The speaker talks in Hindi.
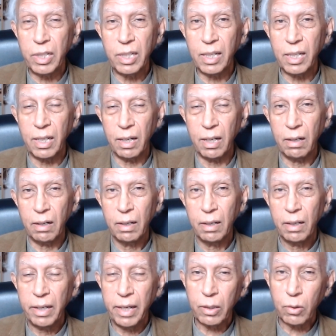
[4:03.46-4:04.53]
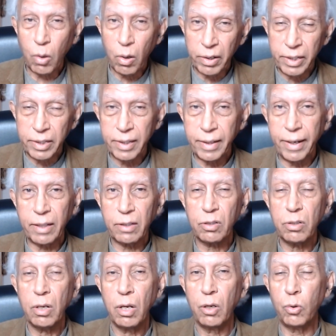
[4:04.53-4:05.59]
नहीं किया एक और इनडायरेक्ट
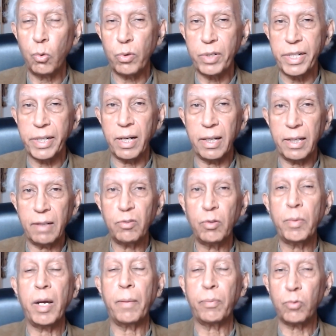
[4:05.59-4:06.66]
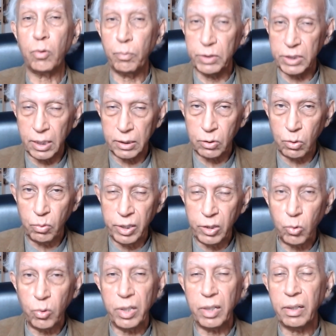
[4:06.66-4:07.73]
रूट निकाला वो मैं आपको बताता हूँ
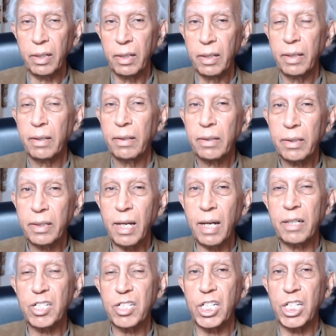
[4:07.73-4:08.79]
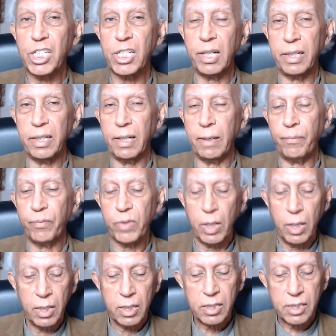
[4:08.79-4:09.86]
इन्होंने क्या डिसीशन लिया
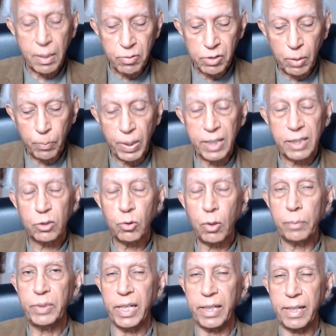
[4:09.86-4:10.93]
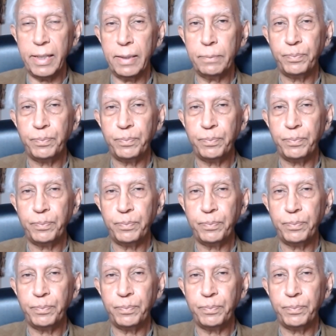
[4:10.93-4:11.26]
सबसे पहले तो आप देखें